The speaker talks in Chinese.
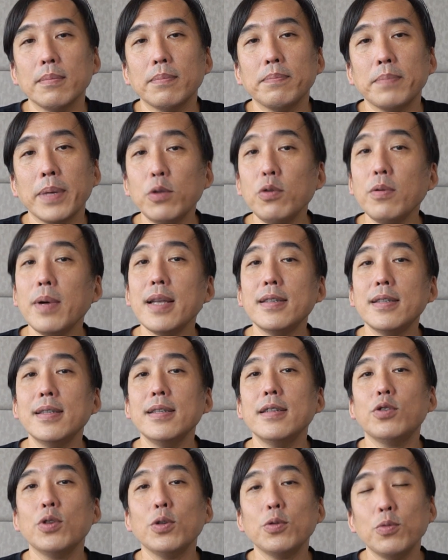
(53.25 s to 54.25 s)
陪读班
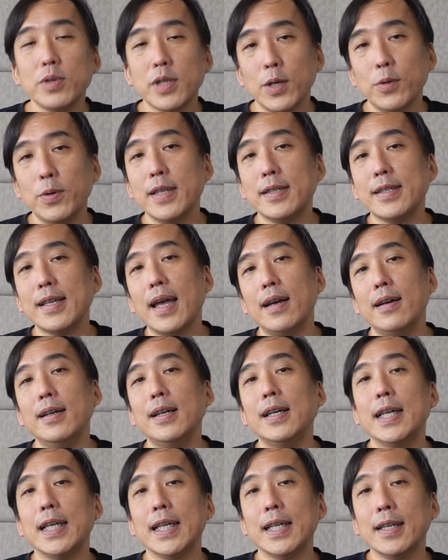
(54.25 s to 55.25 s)
是救助协会在
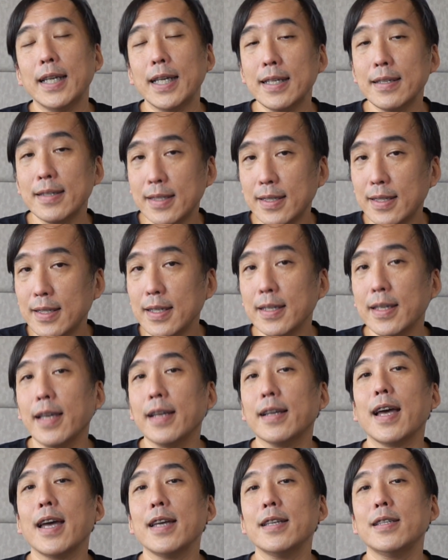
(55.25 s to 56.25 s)
二零零四
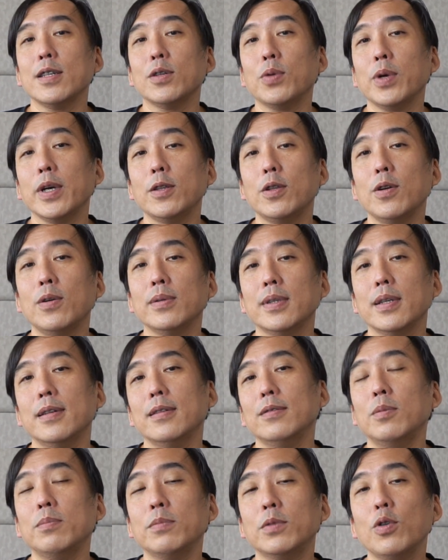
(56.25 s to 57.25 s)
年开始推动的，
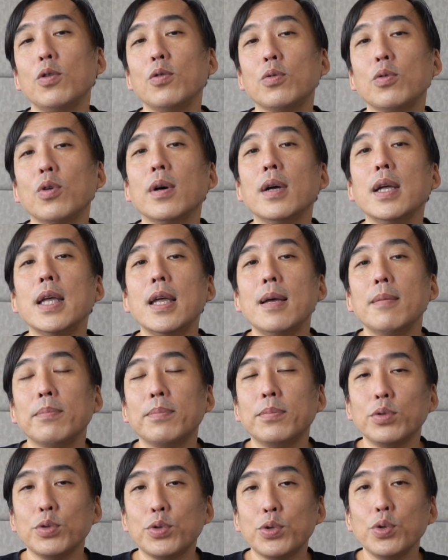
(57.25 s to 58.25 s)
我们透过
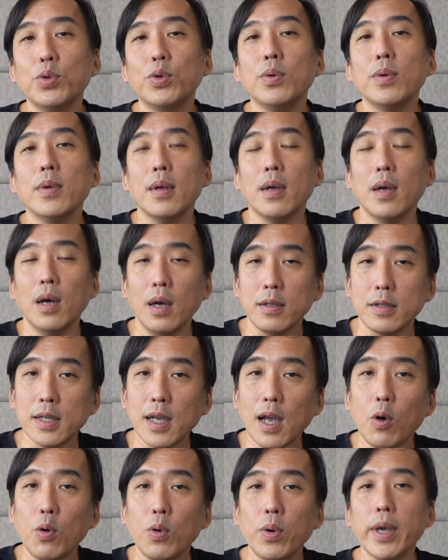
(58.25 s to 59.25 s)
补助呃
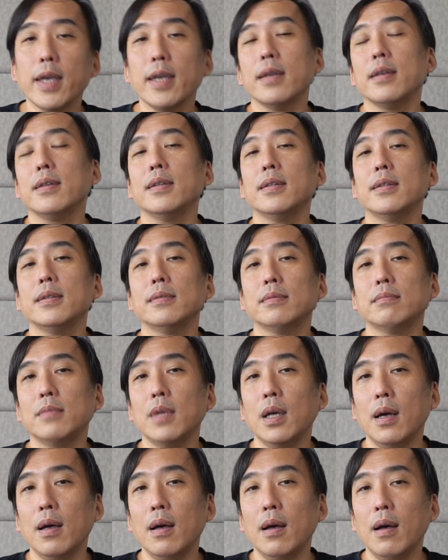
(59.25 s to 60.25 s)
教会
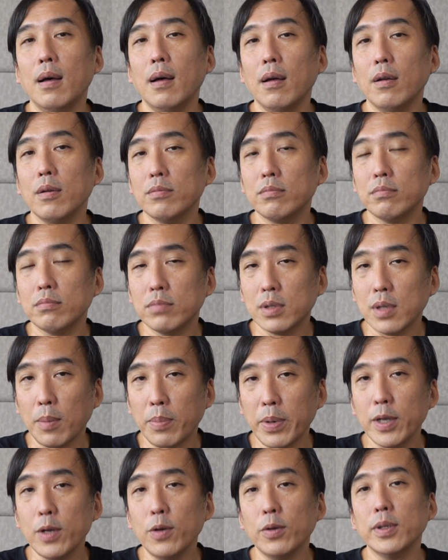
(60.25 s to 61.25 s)
的。小
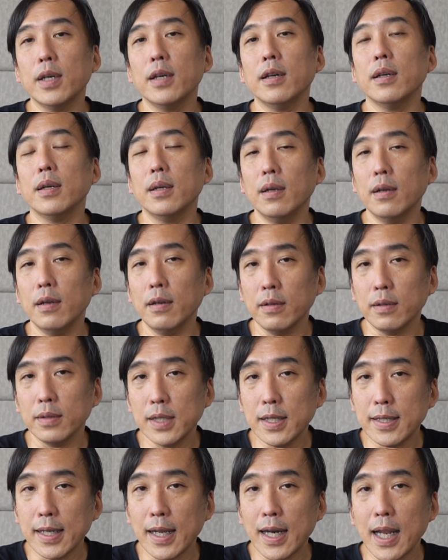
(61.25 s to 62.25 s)
朋友的呃
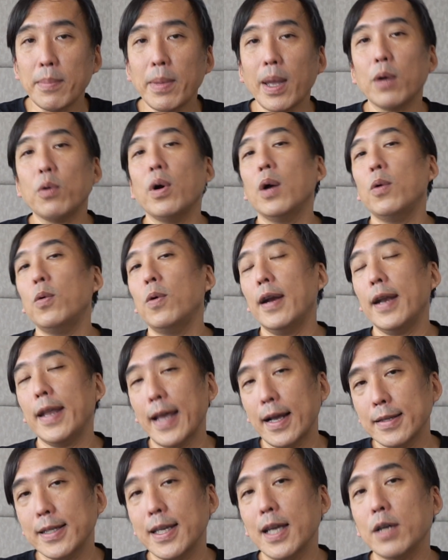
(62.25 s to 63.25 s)
一千两百块或
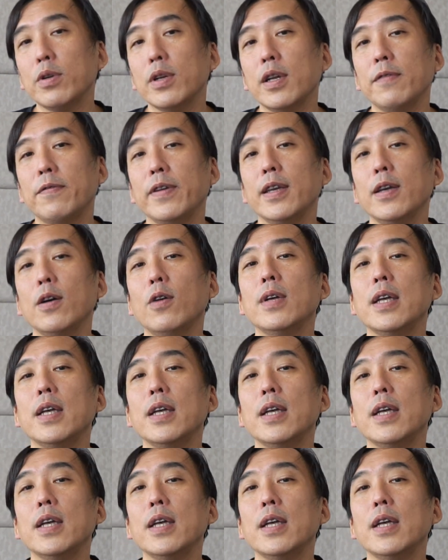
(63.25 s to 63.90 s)
两千块的费用，